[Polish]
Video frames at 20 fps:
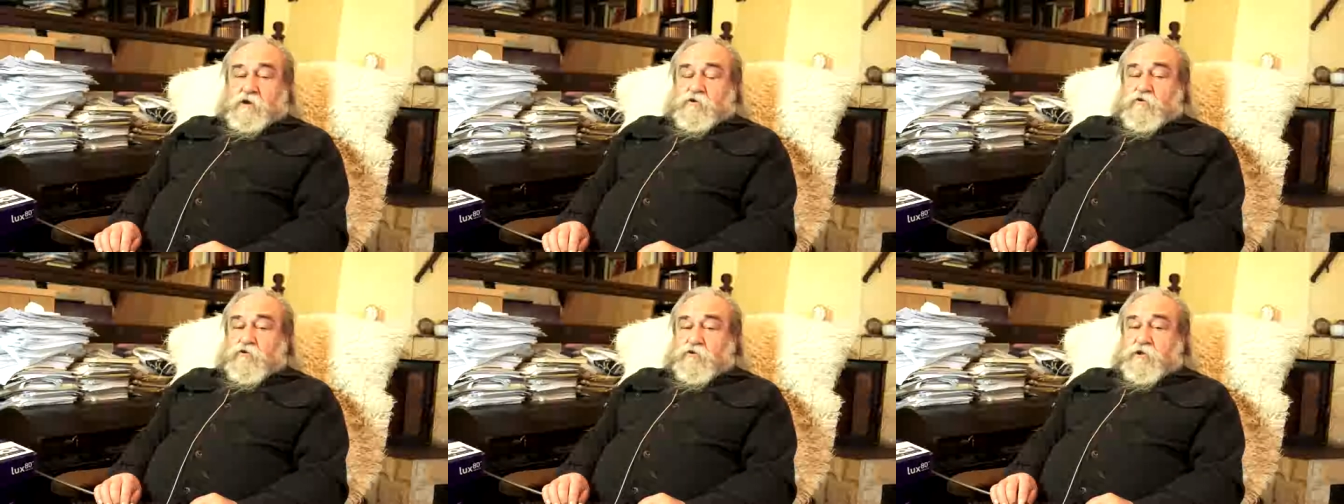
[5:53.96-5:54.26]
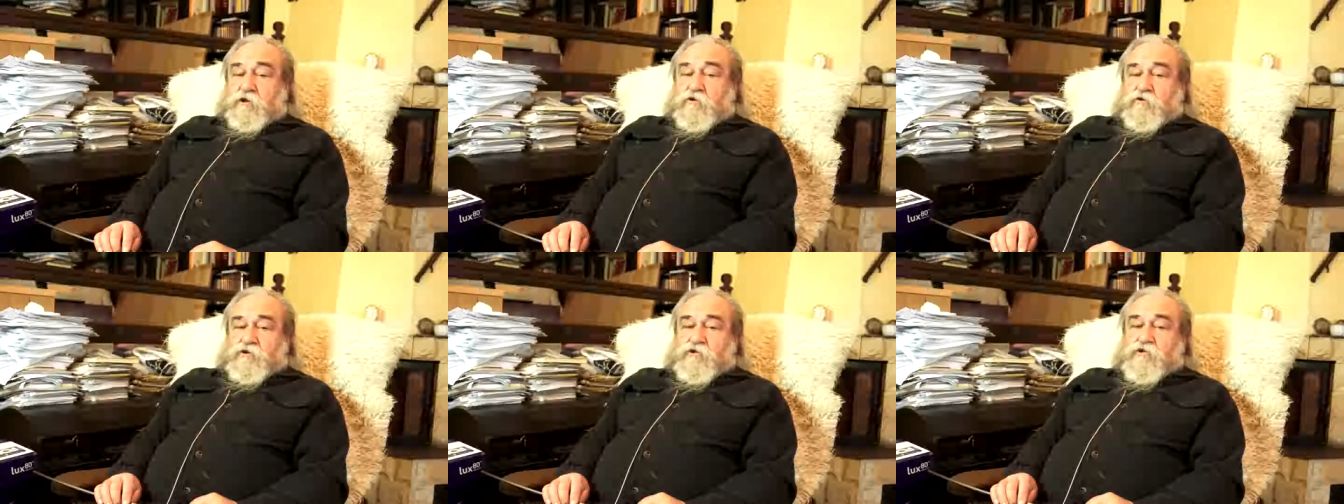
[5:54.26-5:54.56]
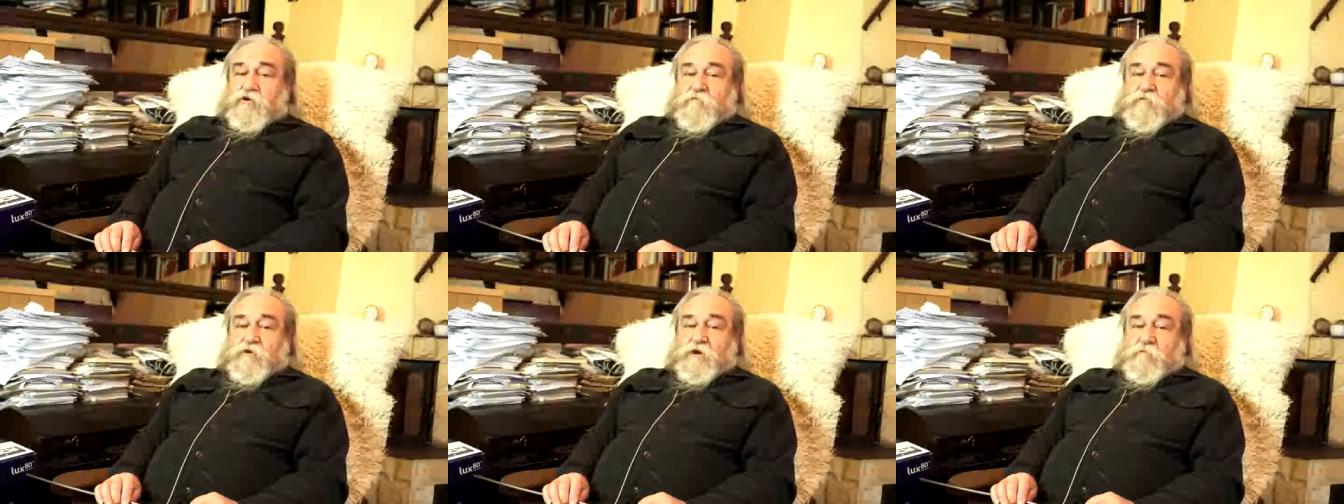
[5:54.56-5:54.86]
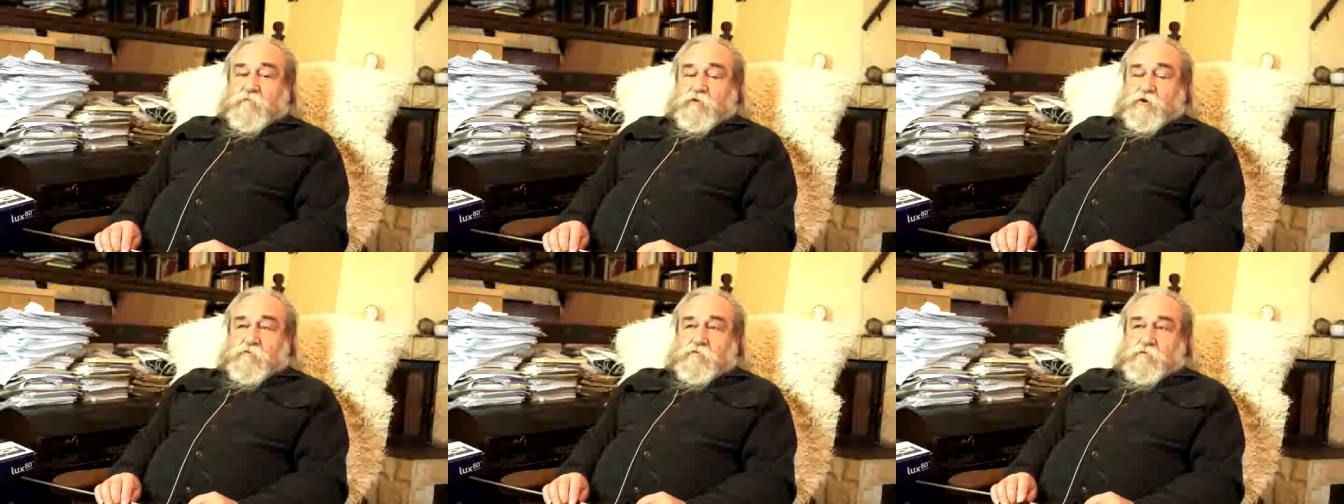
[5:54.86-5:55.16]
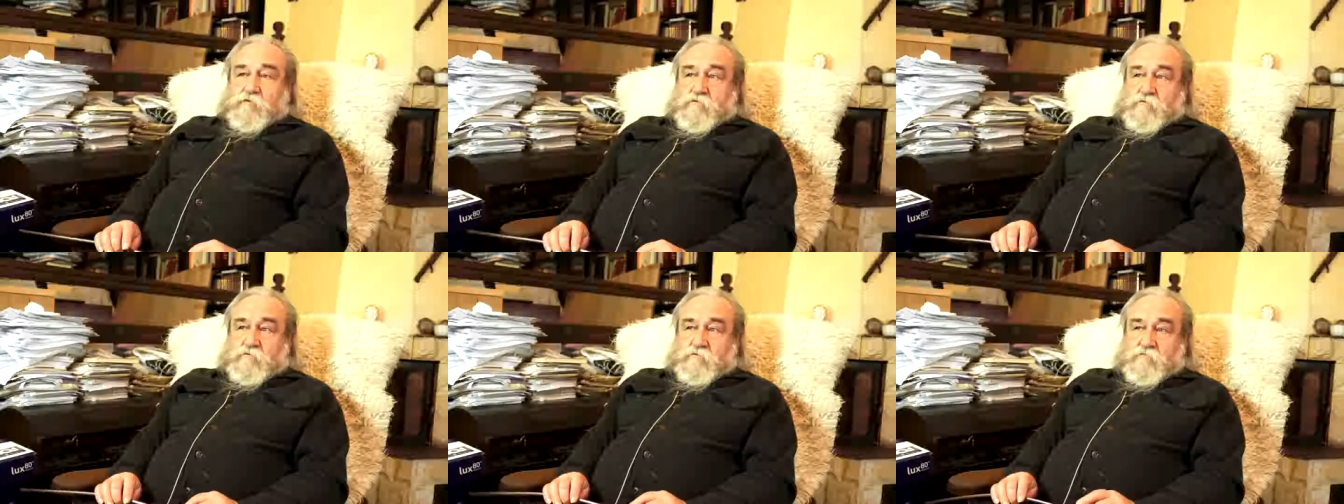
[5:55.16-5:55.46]
Do tego stopnia
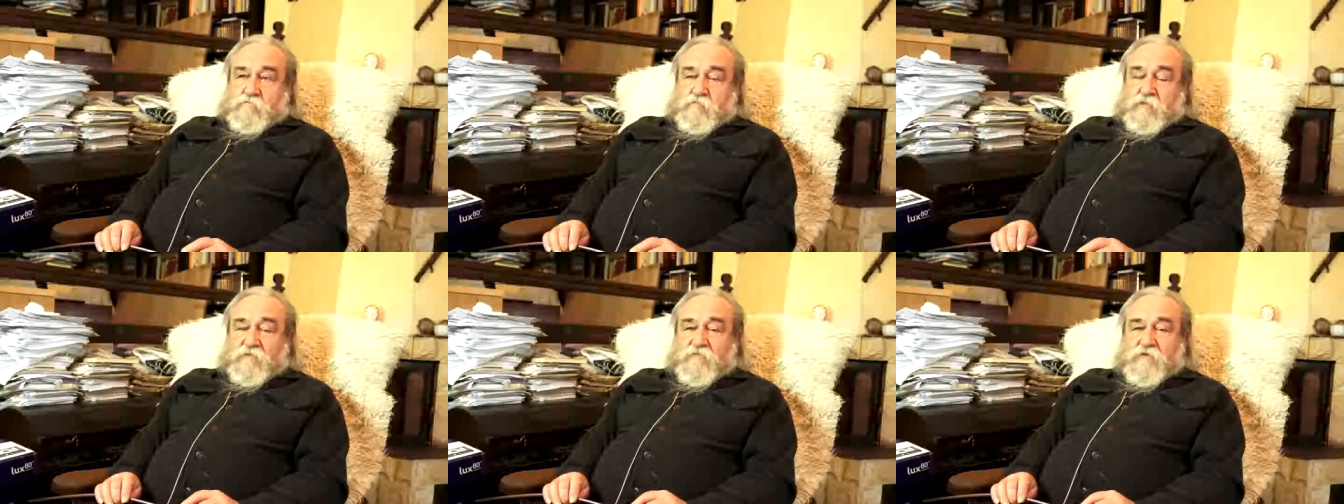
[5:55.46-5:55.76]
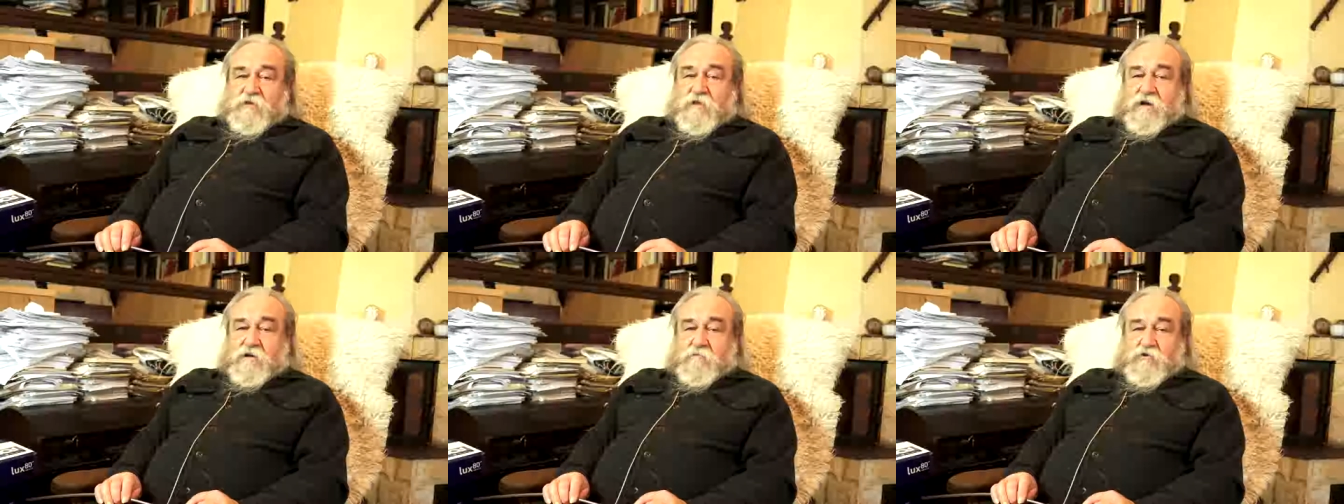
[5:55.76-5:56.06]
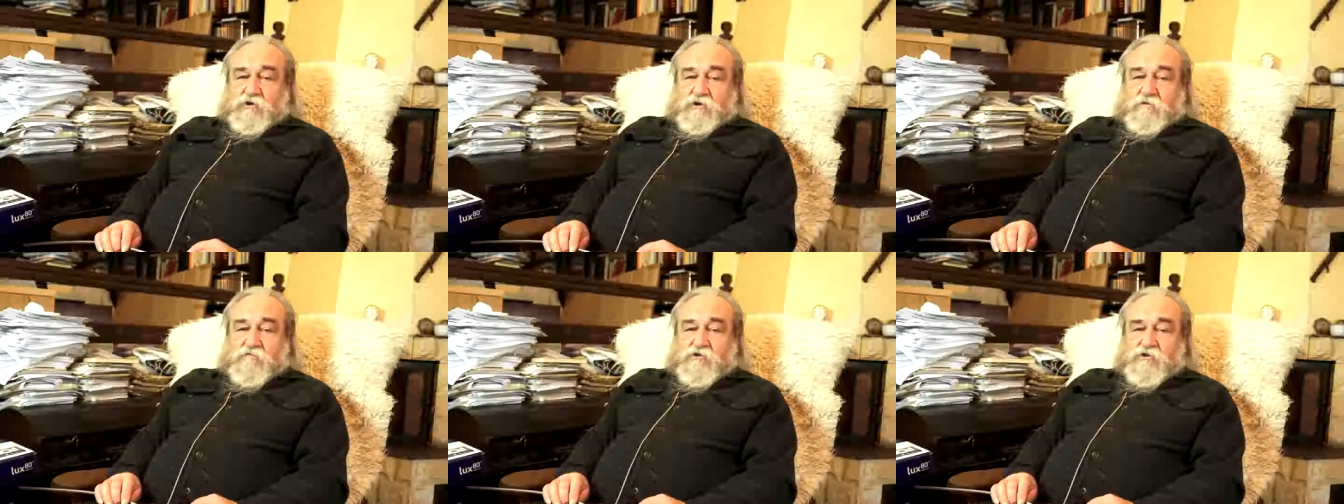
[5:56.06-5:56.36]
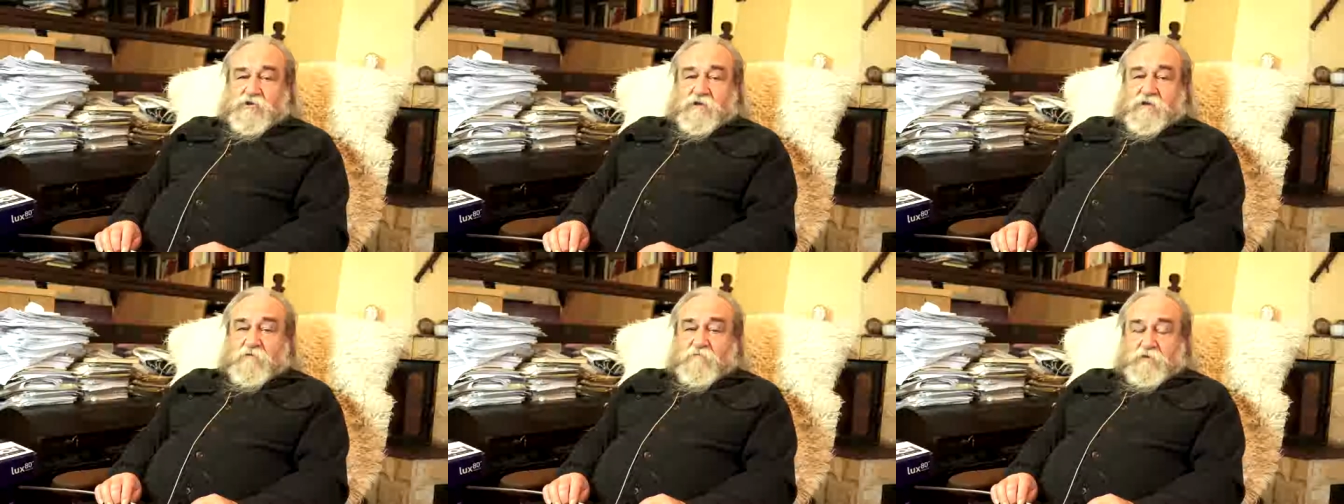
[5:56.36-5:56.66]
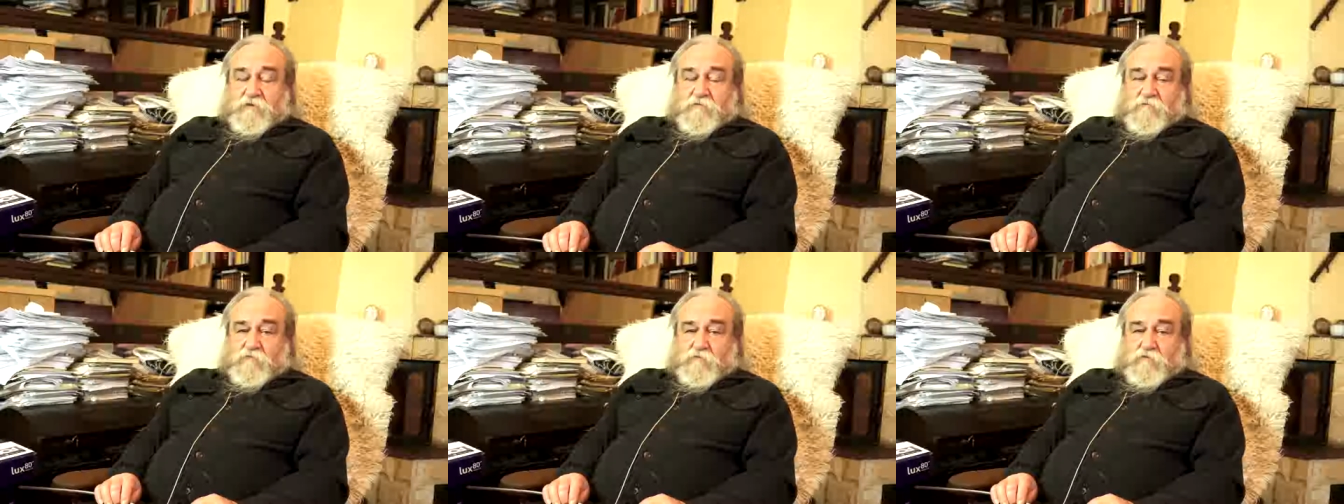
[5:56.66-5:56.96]
był bawidamkiem, że
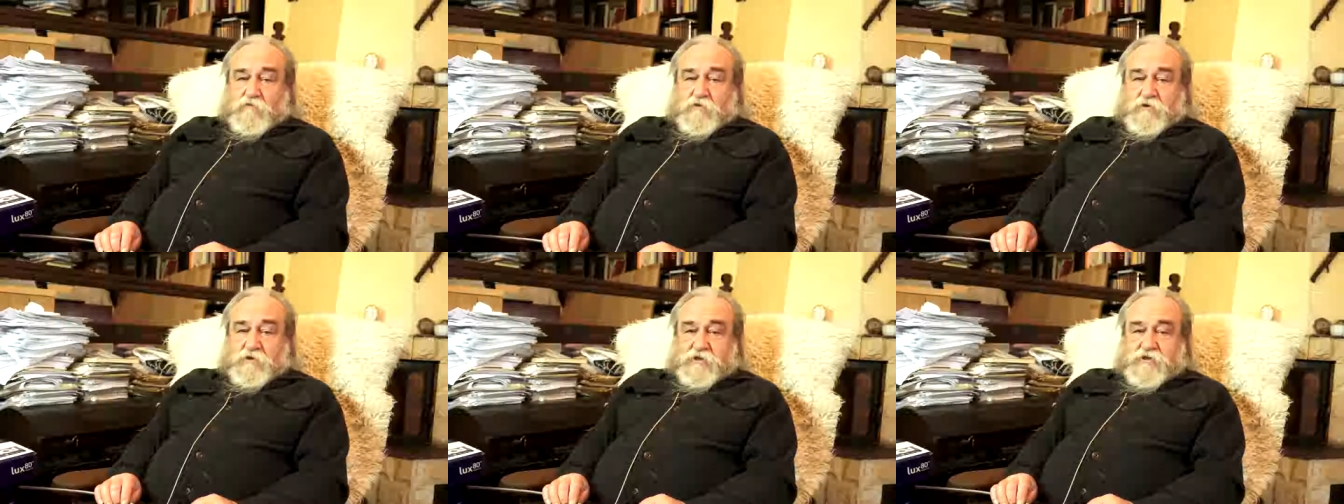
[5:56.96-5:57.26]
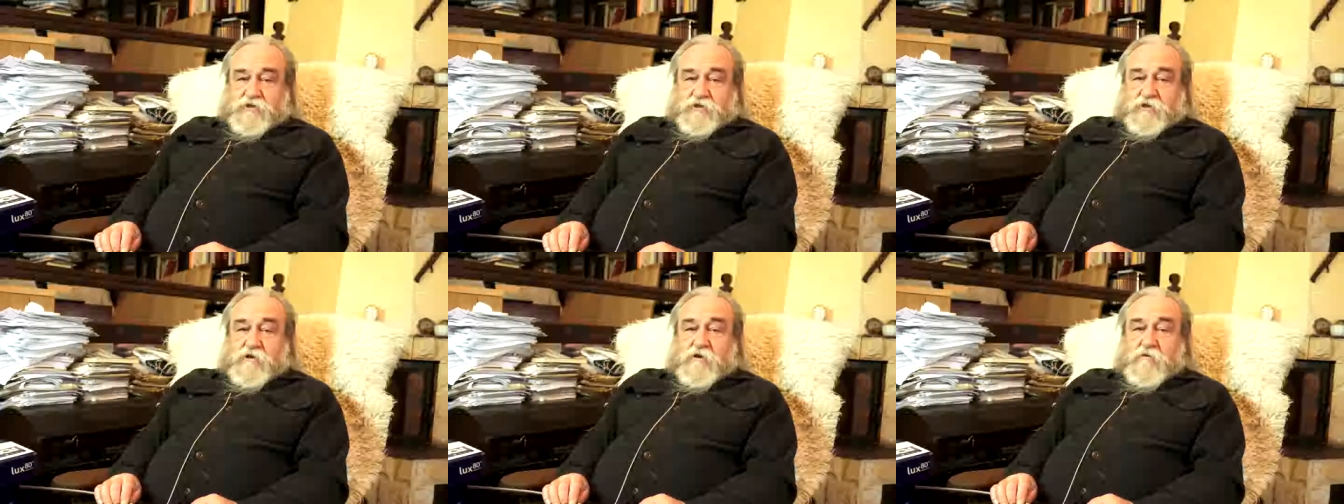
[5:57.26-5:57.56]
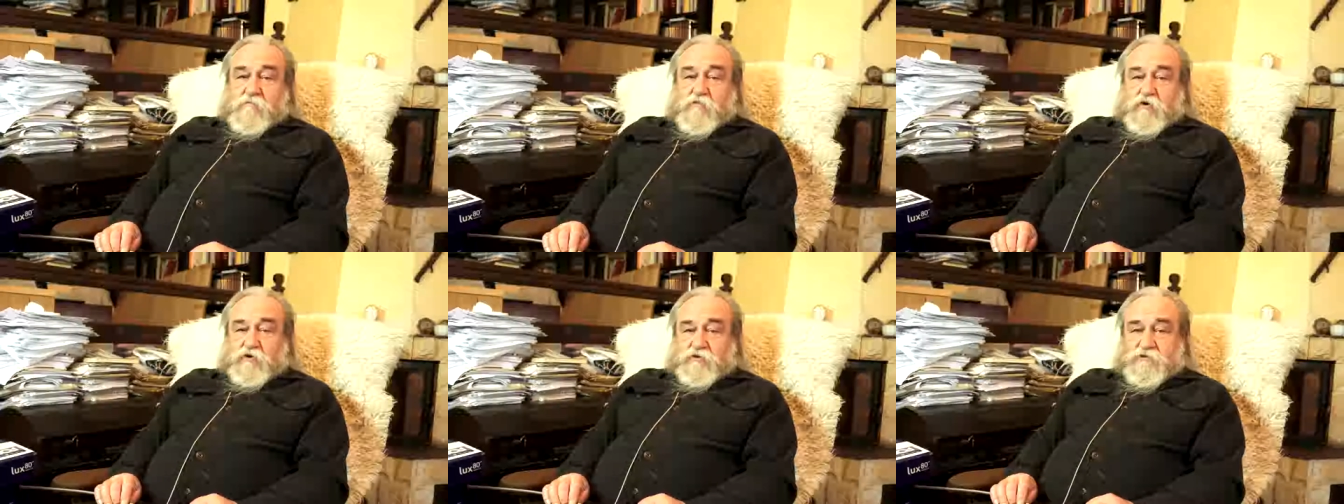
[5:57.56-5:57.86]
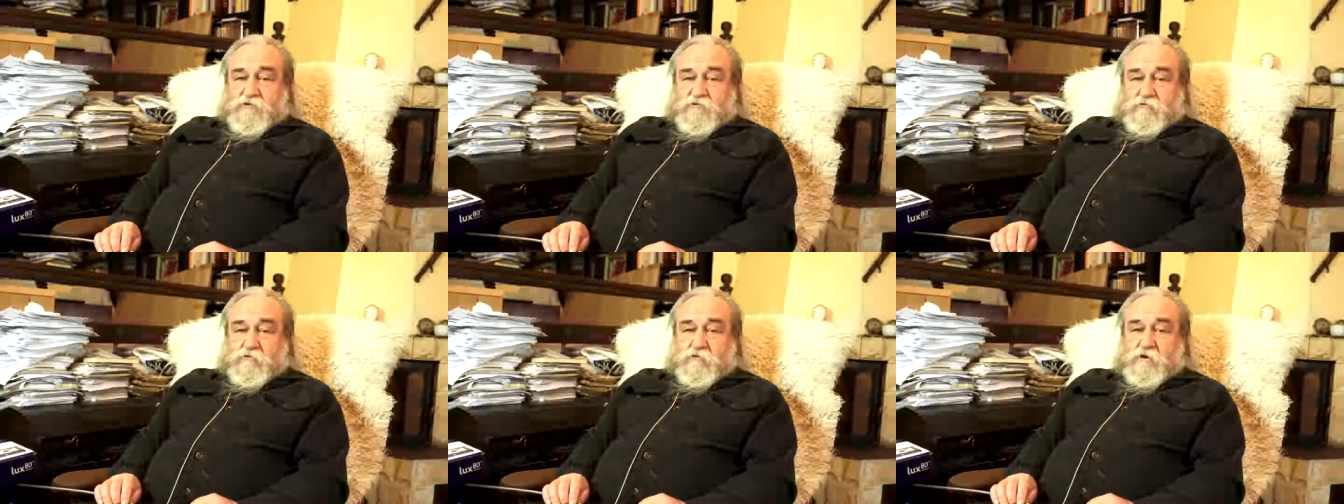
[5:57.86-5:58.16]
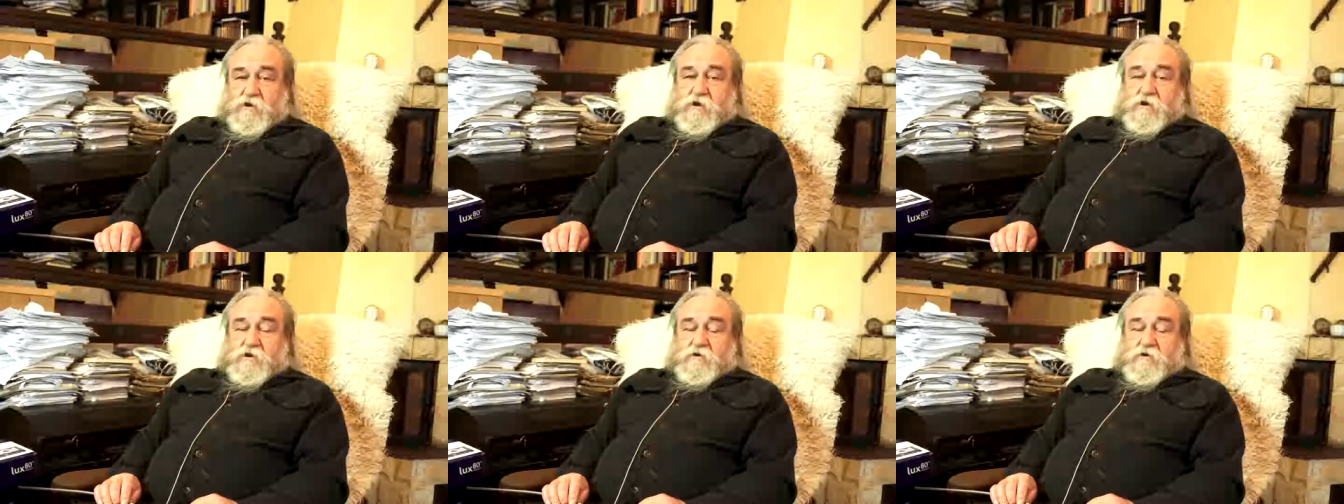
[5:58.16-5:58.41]
nawet w okresie postu